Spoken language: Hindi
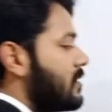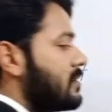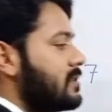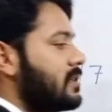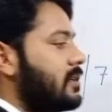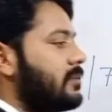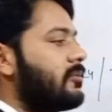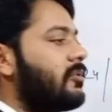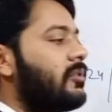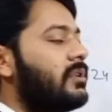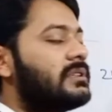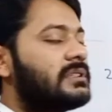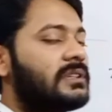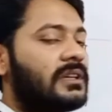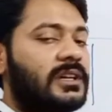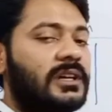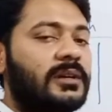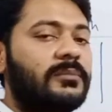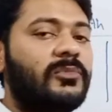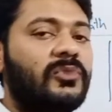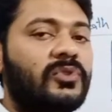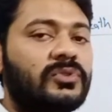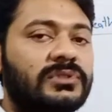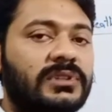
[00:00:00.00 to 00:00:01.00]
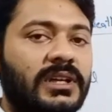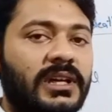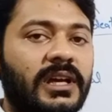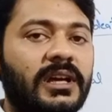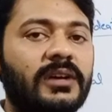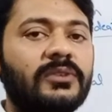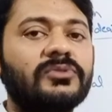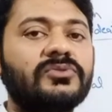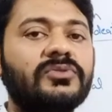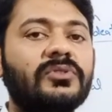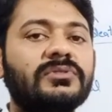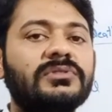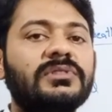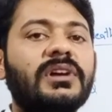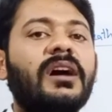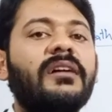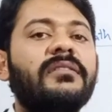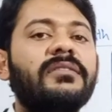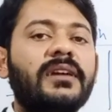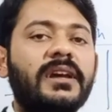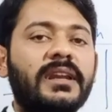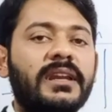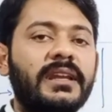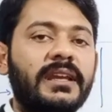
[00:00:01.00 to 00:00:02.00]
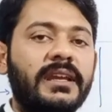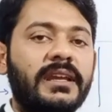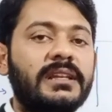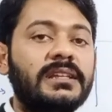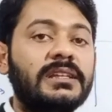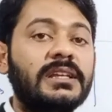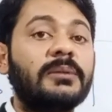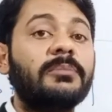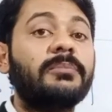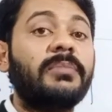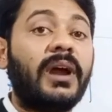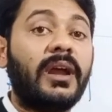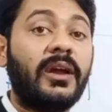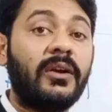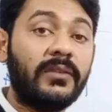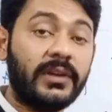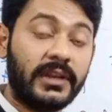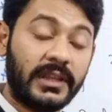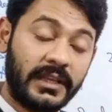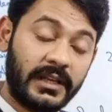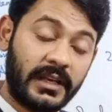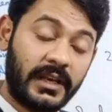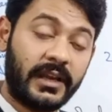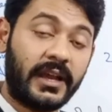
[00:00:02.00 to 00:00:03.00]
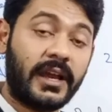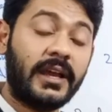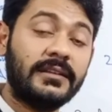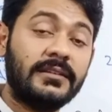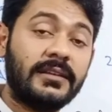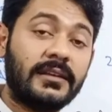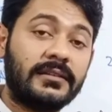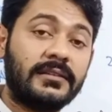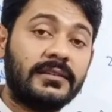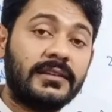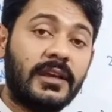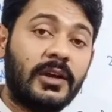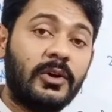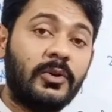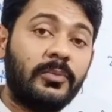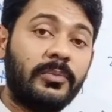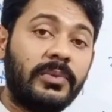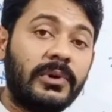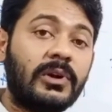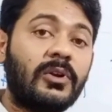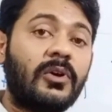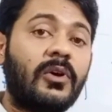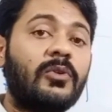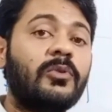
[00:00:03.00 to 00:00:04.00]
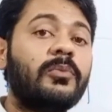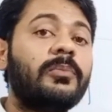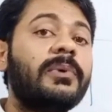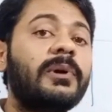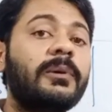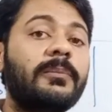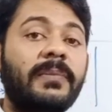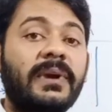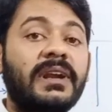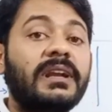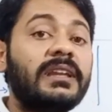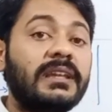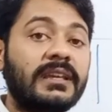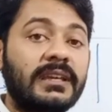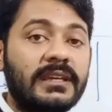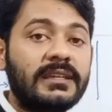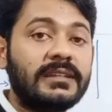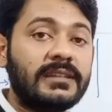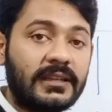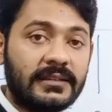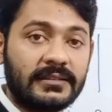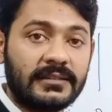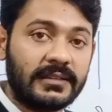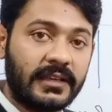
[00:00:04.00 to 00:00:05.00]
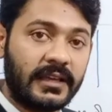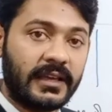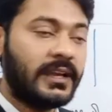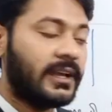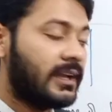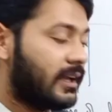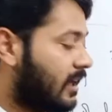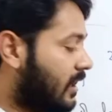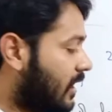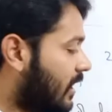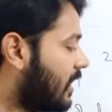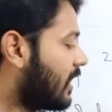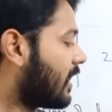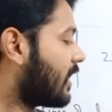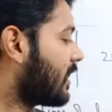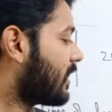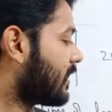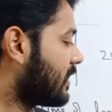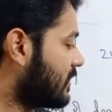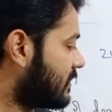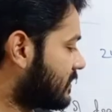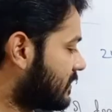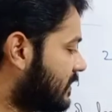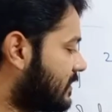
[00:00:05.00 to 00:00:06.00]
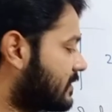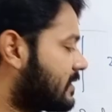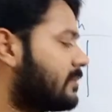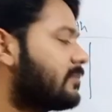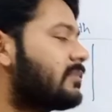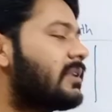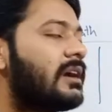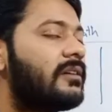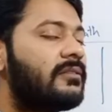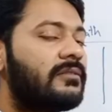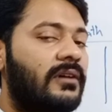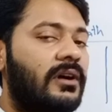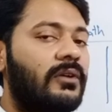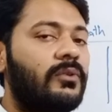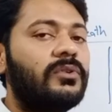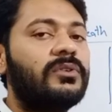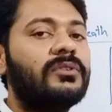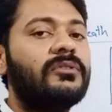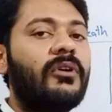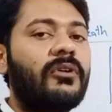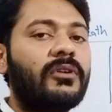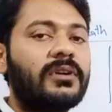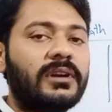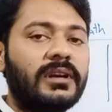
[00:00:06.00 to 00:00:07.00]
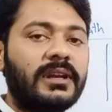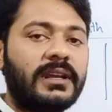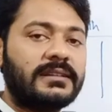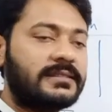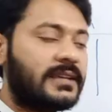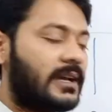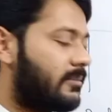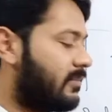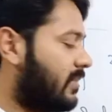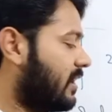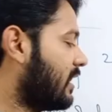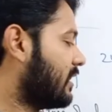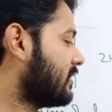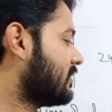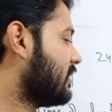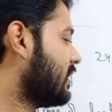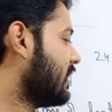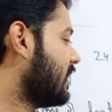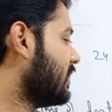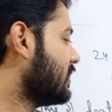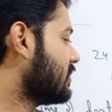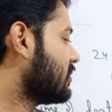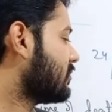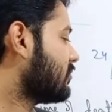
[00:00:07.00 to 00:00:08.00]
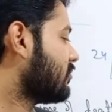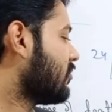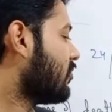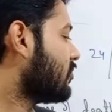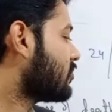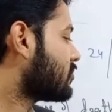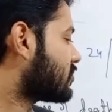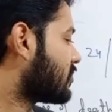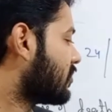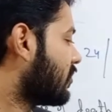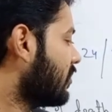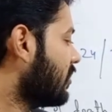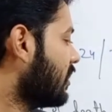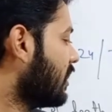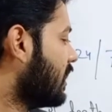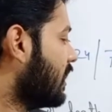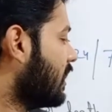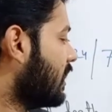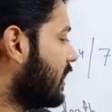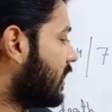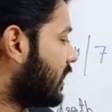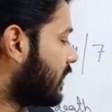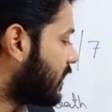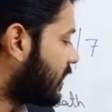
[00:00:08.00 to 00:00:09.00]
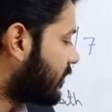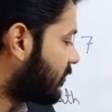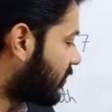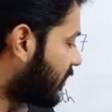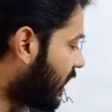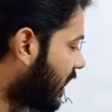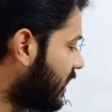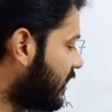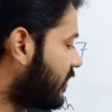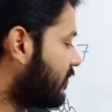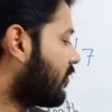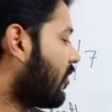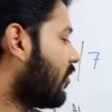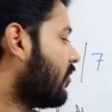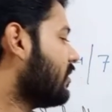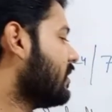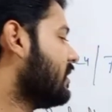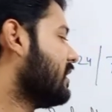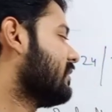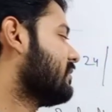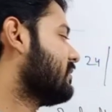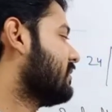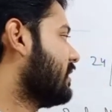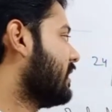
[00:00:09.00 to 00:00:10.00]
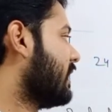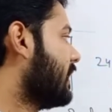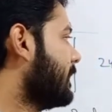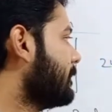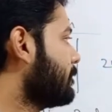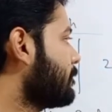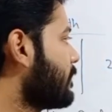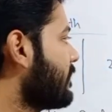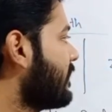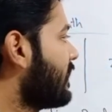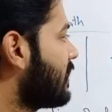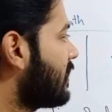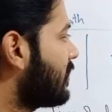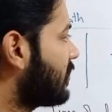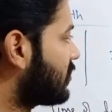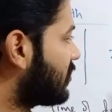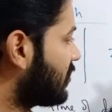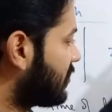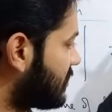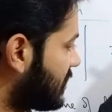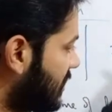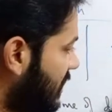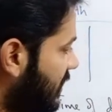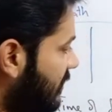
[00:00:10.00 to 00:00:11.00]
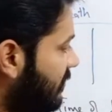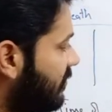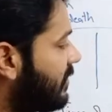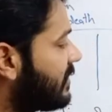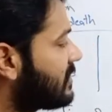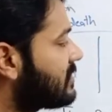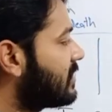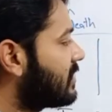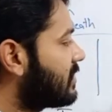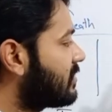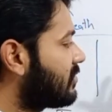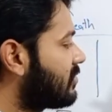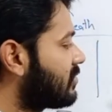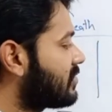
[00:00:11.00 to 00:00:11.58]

जब कोई ज़ख्म होता है उसको साफ़ करने के लिए पायोडीन लगाई जाती है ऊपर और ऊपर पट्टी की जाती है अगर इस किस्म का वाउंड डॉक्टर के सामने आता है तो वो उसको डेब्राइड वाउंड लिखते हैं तो ये बेसिक